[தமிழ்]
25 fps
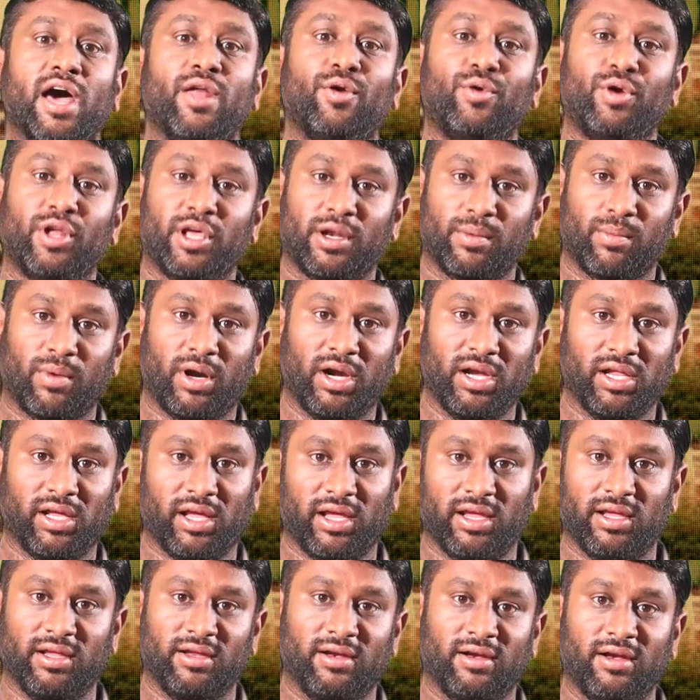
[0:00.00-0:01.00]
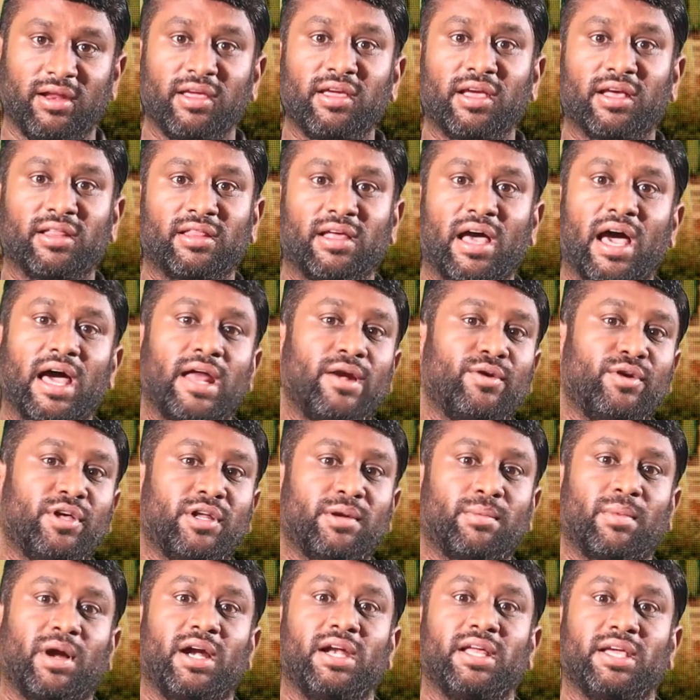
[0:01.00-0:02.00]
ஆளுநர் மாளிகை நீங்கள் அந்த
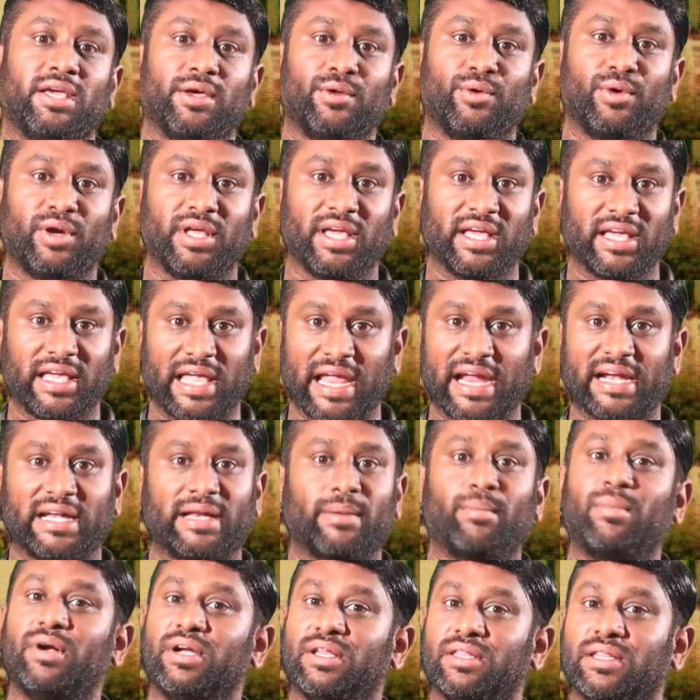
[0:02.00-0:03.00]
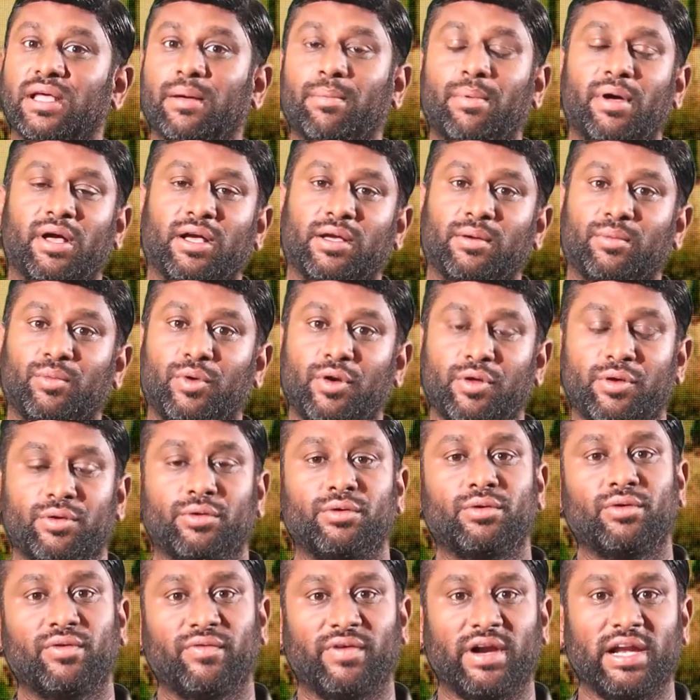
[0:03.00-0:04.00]
ஆளுநர் மாளிகையினுடைய கேட்டை மட்டும்தான் பார்க்க
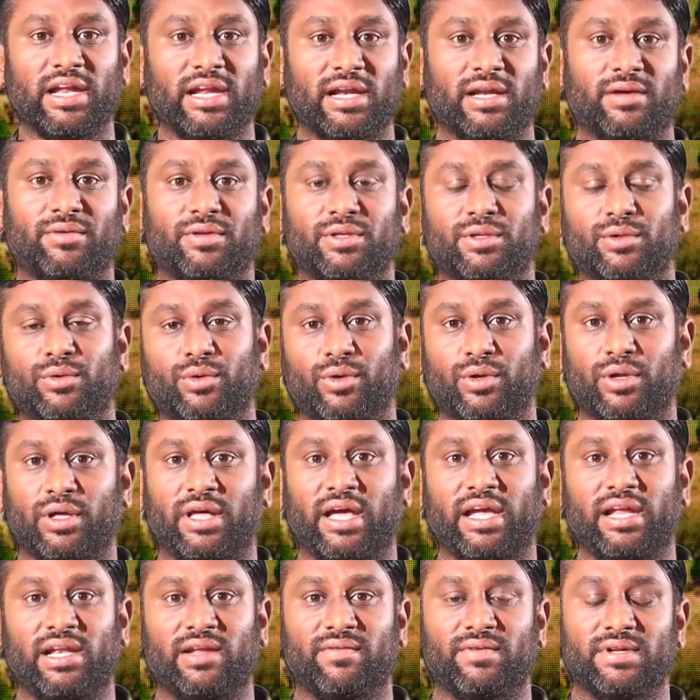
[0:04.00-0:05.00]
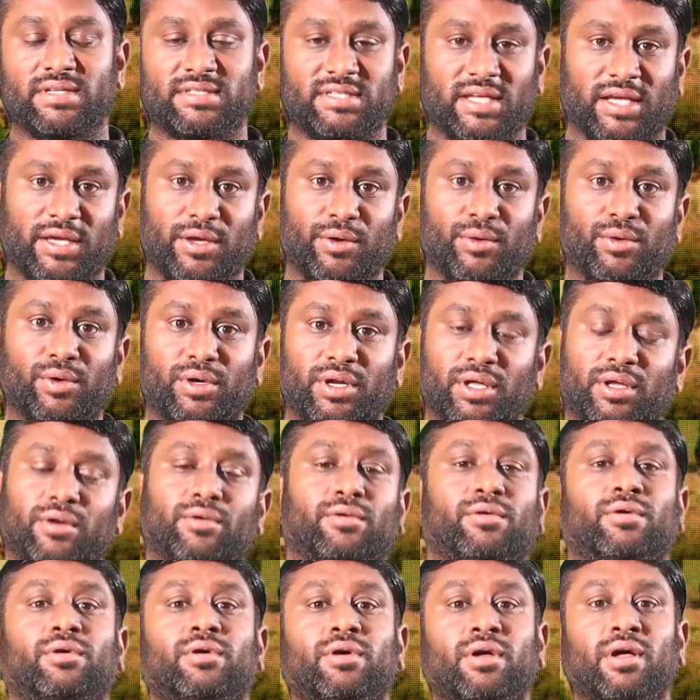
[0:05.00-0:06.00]
முடியும் வெளியில் வந்து ஒரு ஹை லெவல் செக்யூரிட்டி
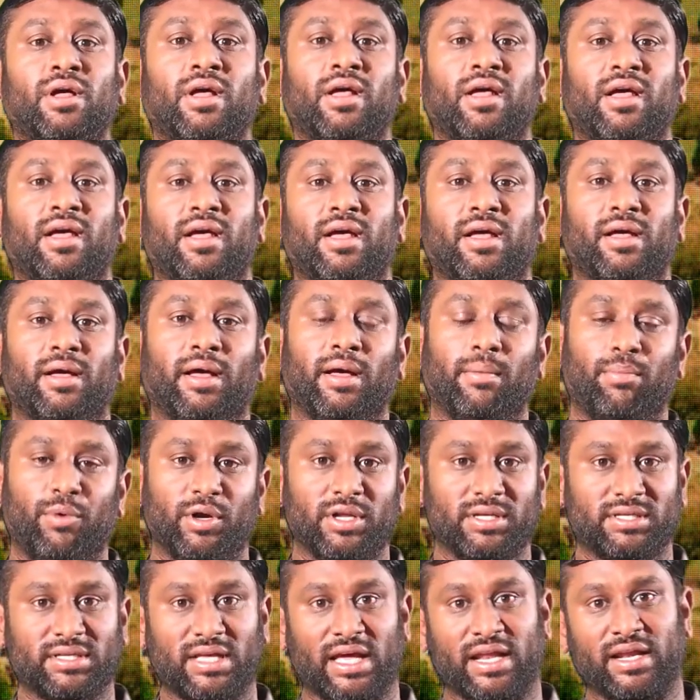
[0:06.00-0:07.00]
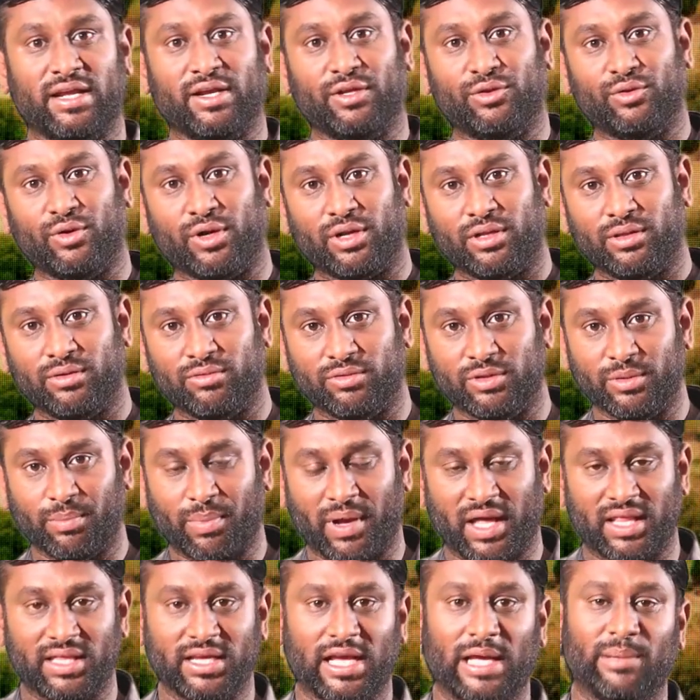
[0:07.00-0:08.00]
இருக்கும் போலீஸ்காரங்க தொடர்ந்து வந்து
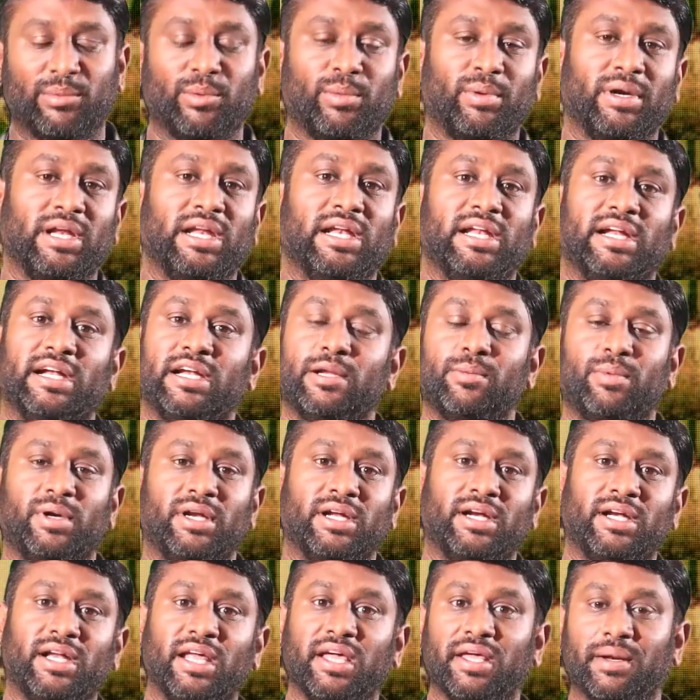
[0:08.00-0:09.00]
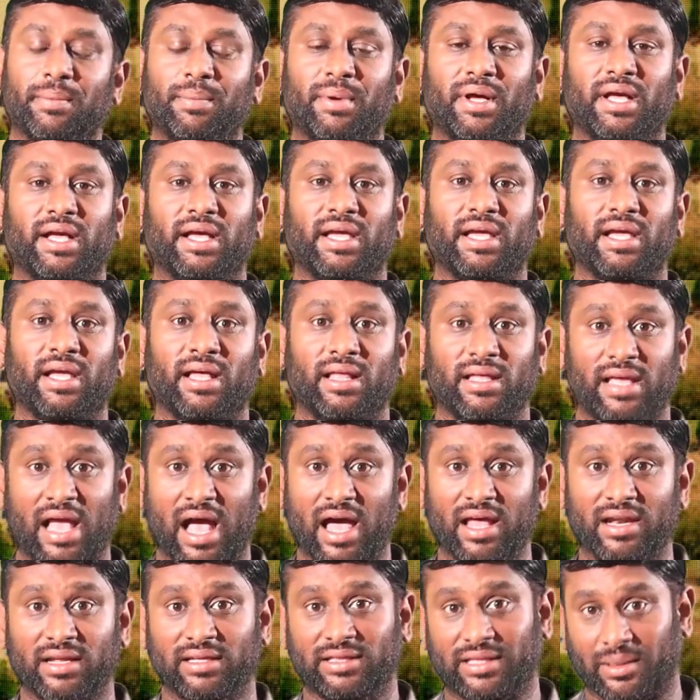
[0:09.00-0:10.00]
பாதுகாப்பு பணியில் ஈடுபட்டுக்கிட்டே இருப்பாங்க
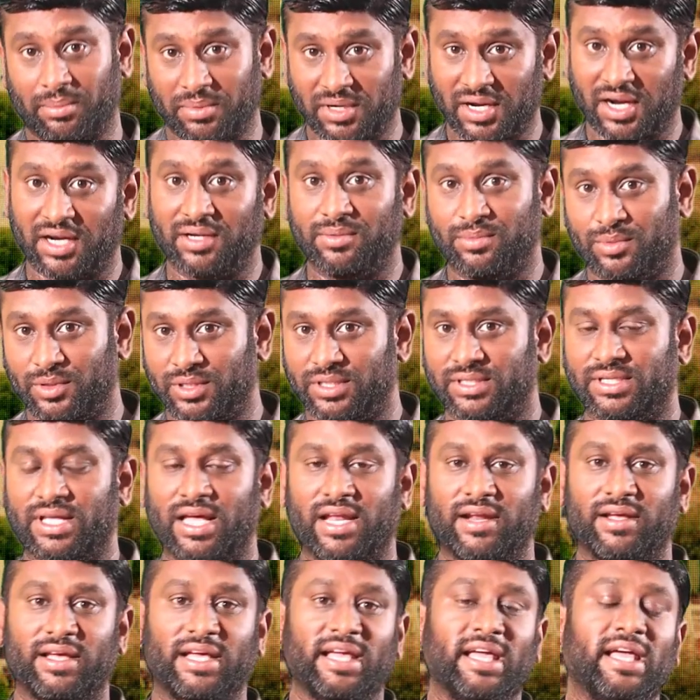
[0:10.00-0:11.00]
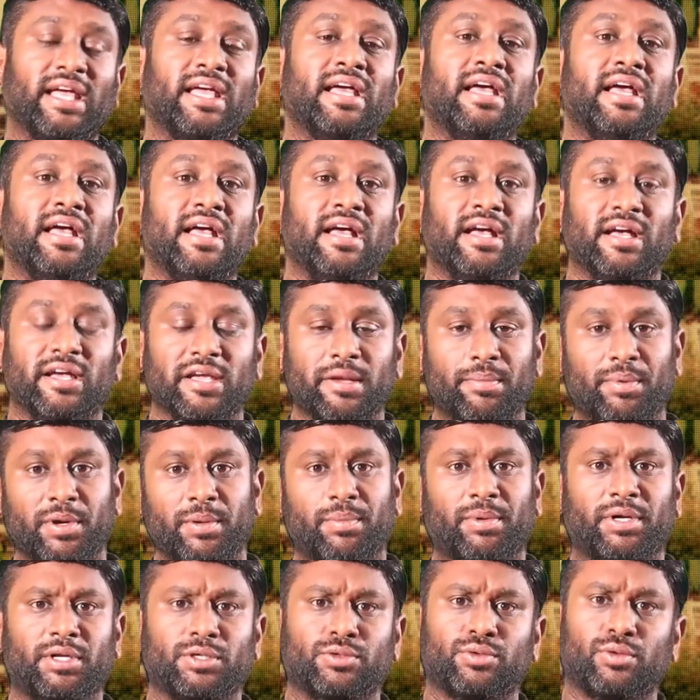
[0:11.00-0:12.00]
யார் தமிழ்நாடு போலீஸ்காரங்க
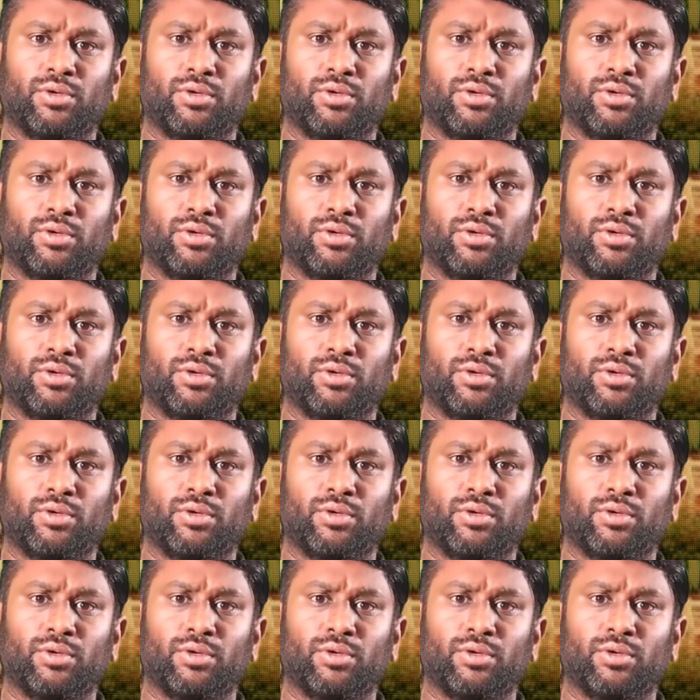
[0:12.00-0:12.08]
இப்படிப்பட்ட